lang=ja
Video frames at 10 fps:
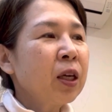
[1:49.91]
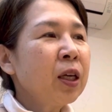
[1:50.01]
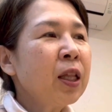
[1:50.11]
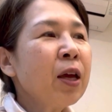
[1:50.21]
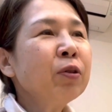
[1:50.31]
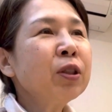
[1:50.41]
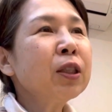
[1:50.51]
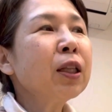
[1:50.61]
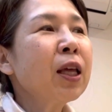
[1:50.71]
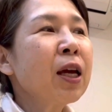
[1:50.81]
秀吉
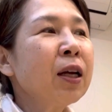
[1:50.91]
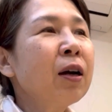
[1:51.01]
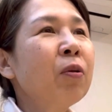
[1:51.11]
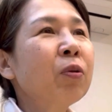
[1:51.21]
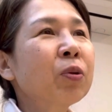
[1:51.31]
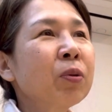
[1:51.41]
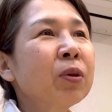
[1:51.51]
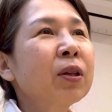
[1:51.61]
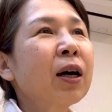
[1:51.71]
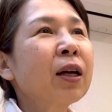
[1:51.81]
が天下を取っ
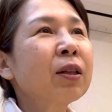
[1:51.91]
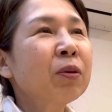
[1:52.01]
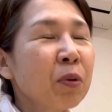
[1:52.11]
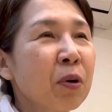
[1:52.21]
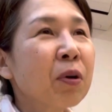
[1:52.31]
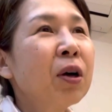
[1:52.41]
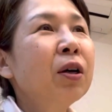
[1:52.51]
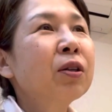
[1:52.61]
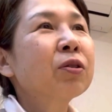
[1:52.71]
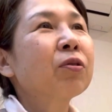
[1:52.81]
た後、
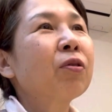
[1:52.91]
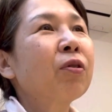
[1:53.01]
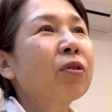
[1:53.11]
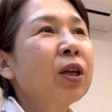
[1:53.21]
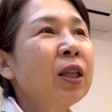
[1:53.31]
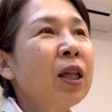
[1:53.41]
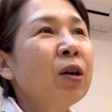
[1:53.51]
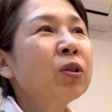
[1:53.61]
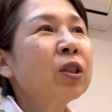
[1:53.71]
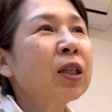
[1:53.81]
その、
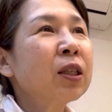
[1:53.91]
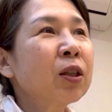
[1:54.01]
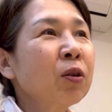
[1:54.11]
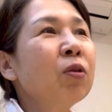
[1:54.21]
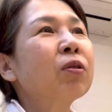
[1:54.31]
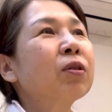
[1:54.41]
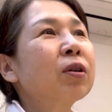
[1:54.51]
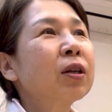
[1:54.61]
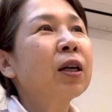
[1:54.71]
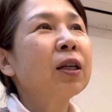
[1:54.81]
秀吉の、
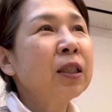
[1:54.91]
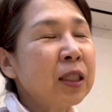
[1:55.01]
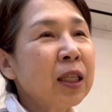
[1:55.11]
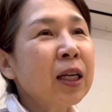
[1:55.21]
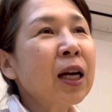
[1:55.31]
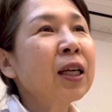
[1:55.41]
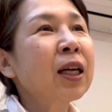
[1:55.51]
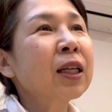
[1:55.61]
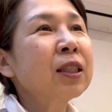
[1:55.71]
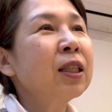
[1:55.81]
西から
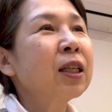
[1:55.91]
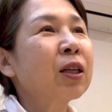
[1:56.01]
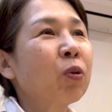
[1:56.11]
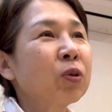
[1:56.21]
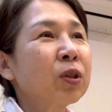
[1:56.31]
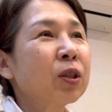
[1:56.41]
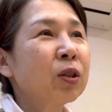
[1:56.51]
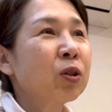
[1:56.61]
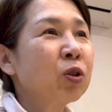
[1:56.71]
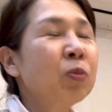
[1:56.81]
東にこう、
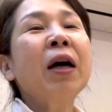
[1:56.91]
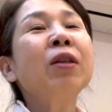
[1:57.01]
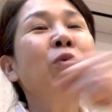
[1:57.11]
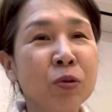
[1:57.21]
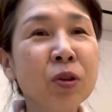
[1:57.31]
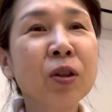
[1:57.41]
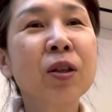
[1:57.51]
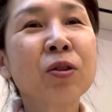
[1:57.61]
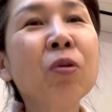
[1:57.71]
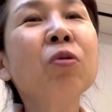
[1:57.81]
奪い取る
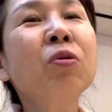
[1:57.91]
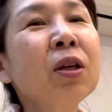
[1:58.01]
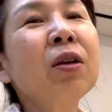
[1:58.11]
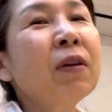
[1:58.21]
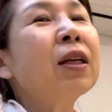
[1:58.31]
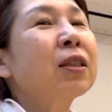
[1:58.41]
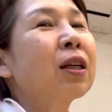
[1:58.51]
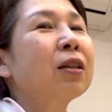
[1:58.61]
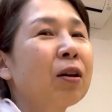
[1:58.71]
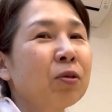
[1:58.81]
その時は確
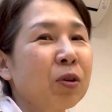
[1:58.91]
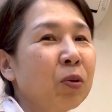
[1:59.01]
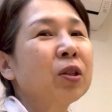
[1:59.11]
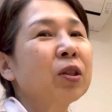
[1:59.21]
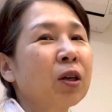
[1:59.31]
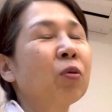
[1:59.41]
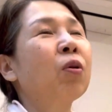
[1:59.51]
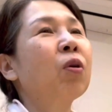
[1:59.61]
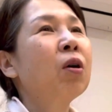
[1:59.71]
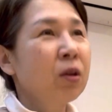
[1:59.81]
かにタヌキ親父やけ
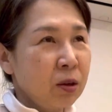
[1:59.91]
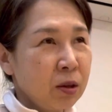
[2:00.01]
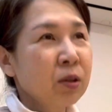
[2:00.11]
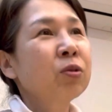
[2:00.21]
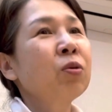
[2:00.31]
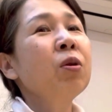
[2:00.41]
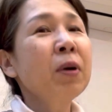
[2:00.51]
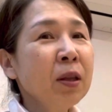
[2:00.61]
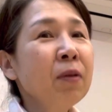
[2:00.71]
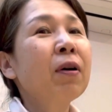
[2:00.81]
ど、それ
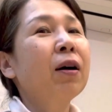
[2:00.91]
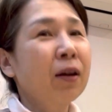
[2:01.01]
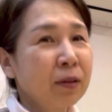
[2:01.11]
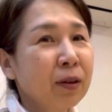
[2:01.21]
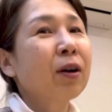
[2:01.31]
まではあんな